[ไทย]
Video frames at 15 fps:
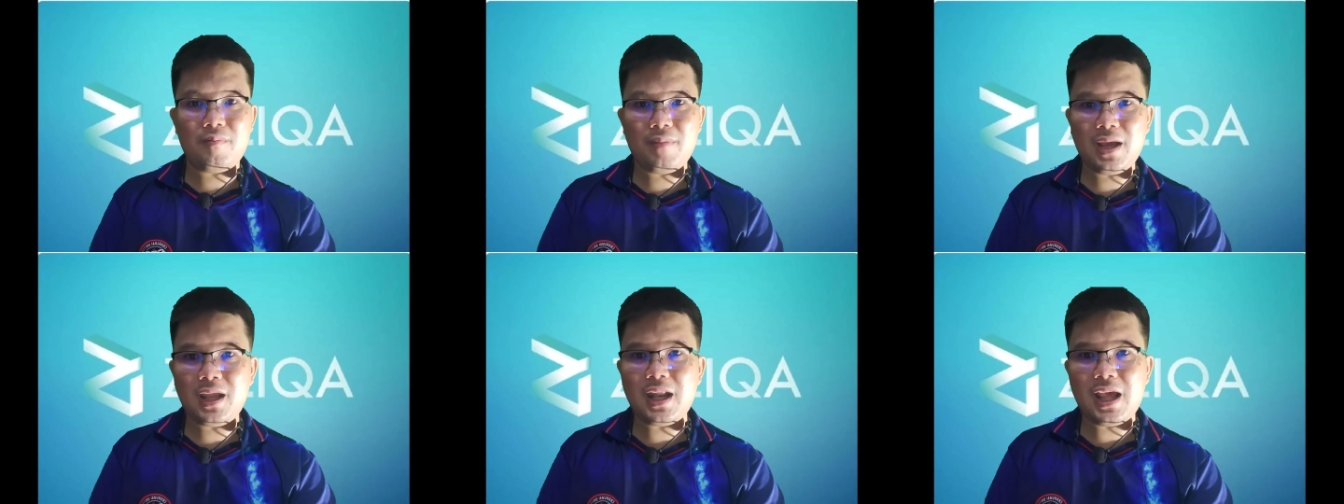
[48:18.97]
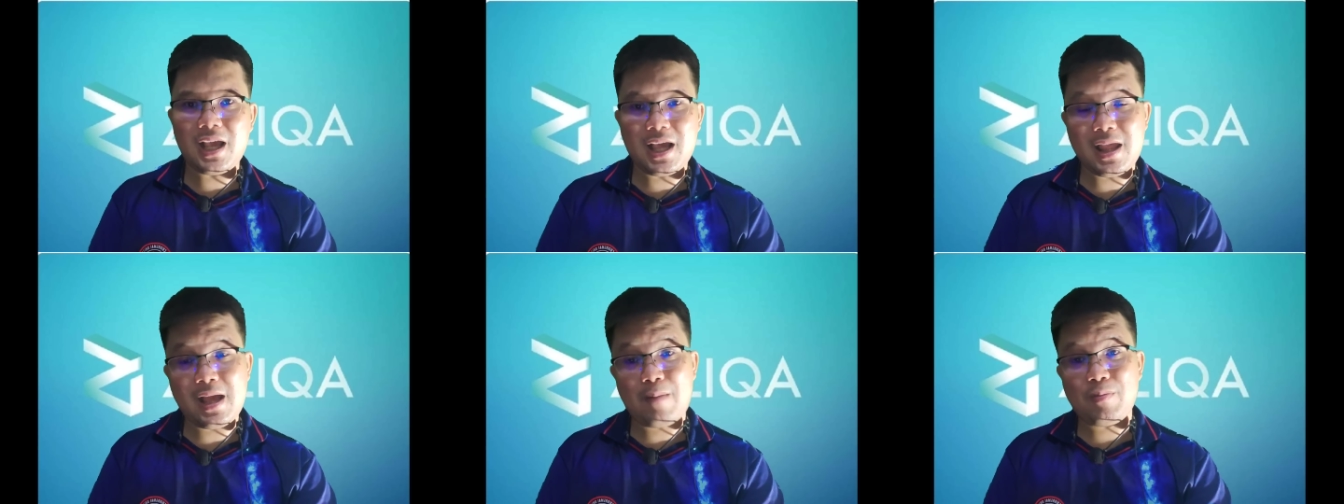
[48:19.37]
ไม่ได้
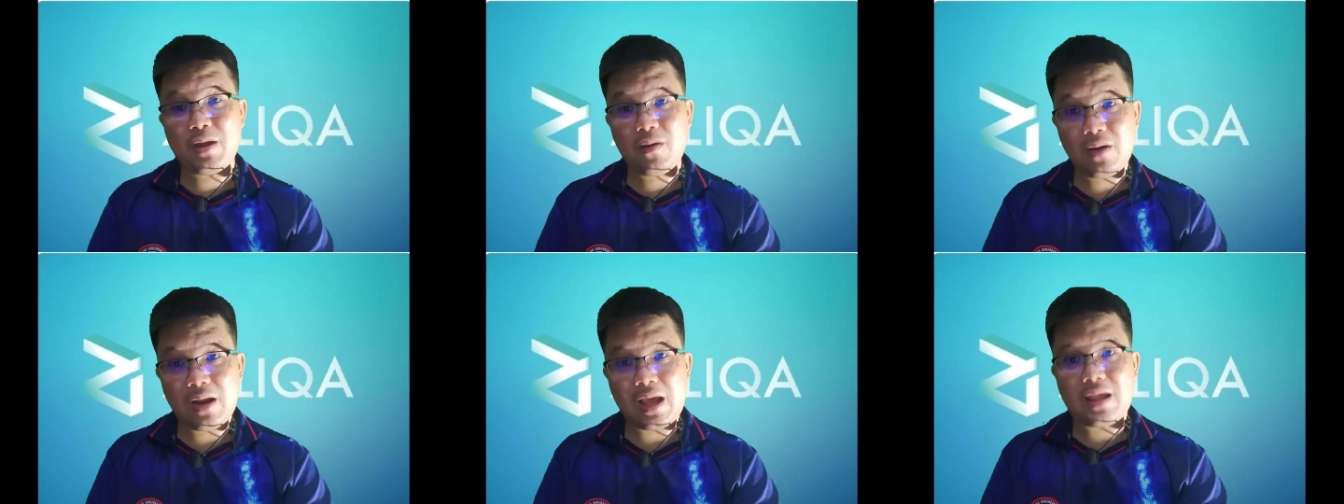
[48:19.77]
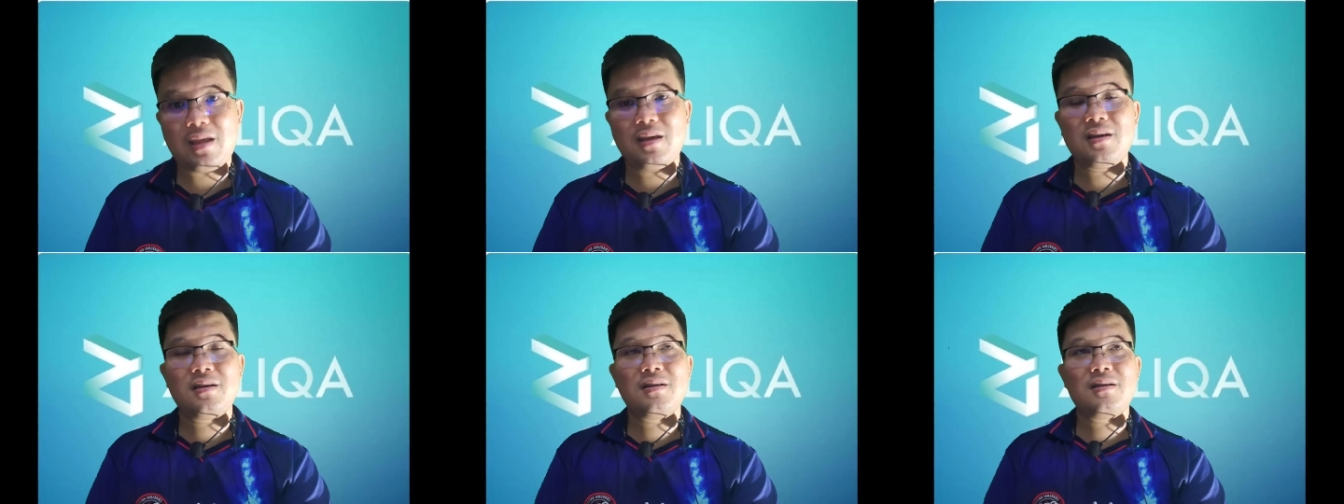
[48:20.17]
ขยับเท่าไหร่
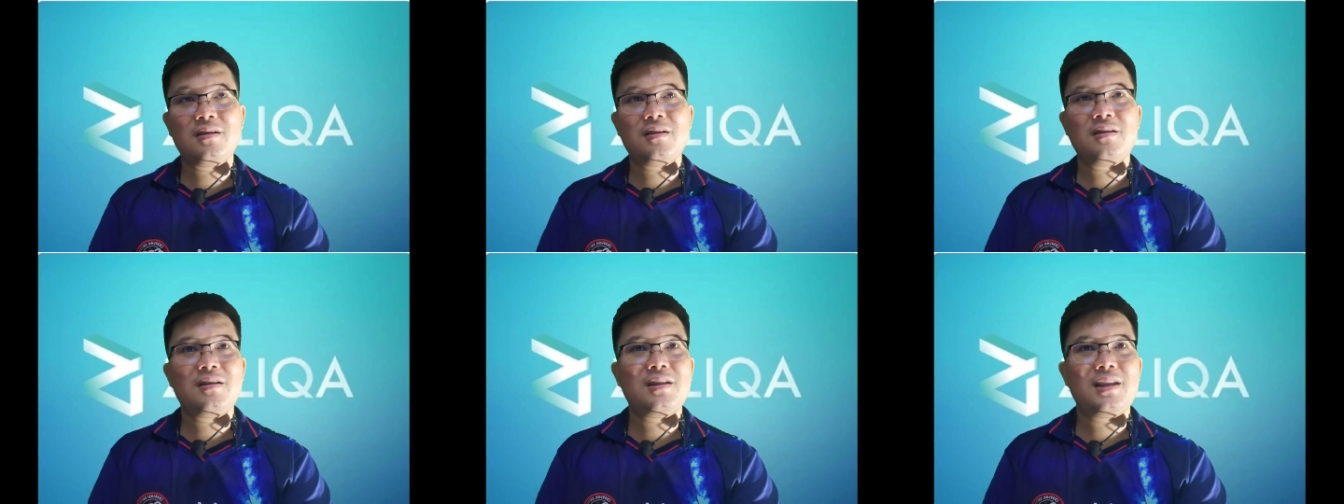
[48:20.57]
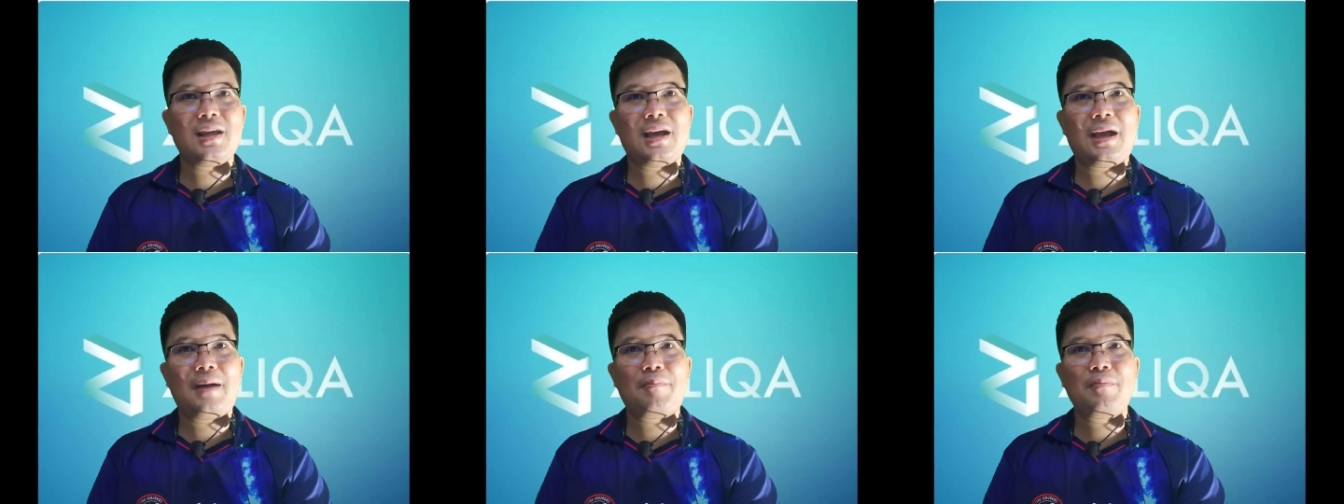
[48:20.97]

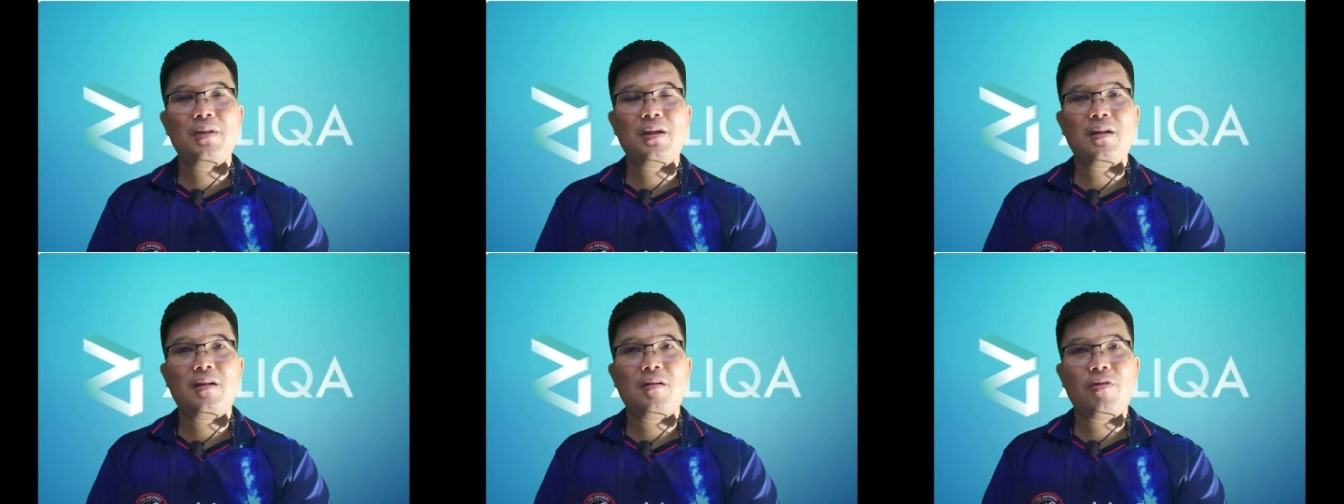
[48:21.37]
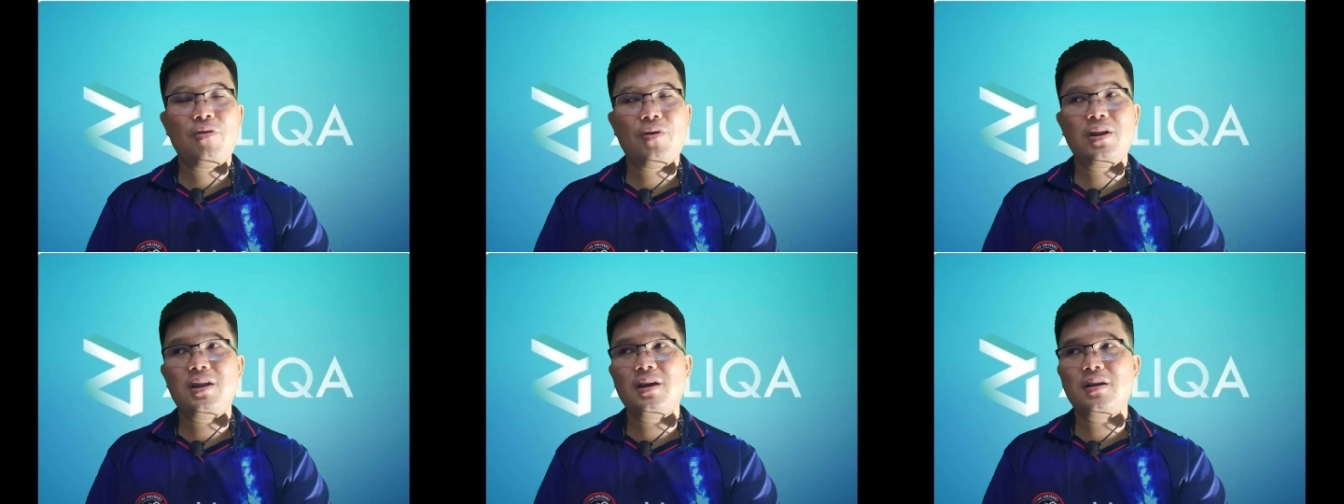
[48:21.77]
นะครับ
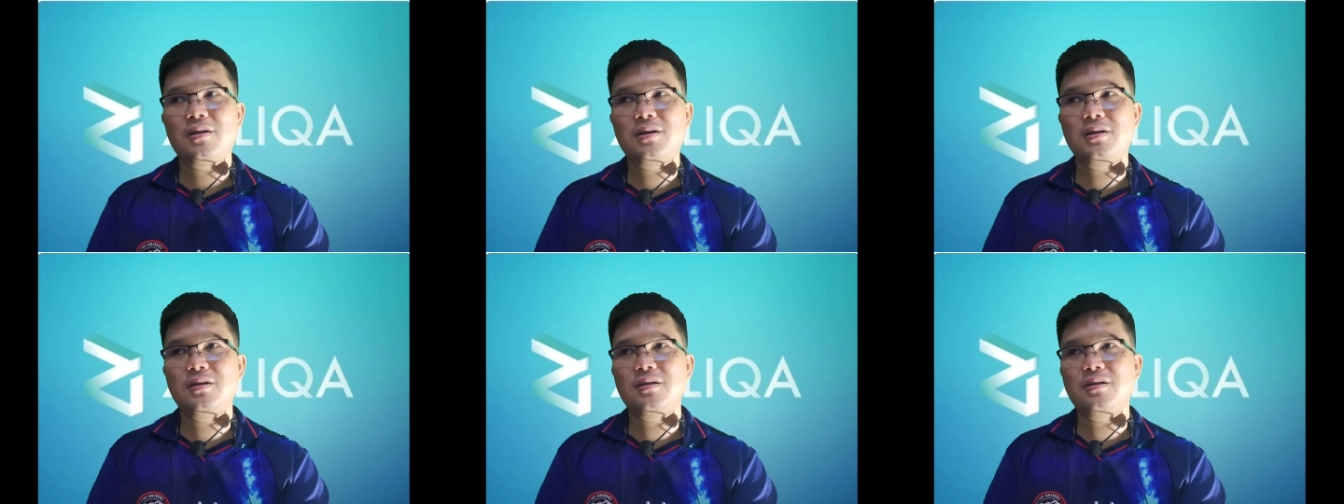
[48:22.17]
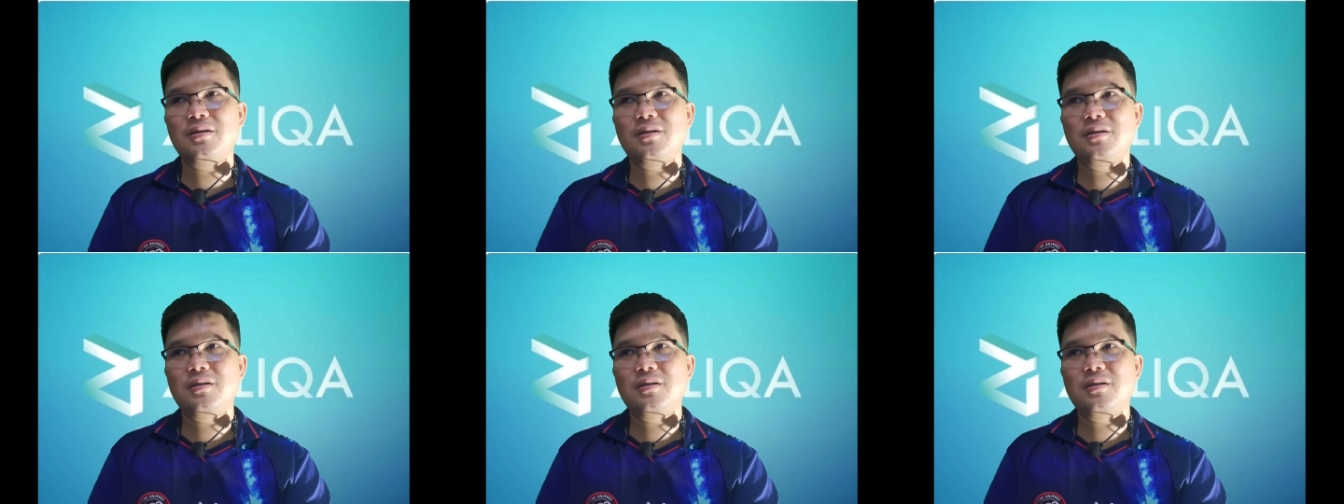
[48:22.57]
ส่วนหนึ่งคือ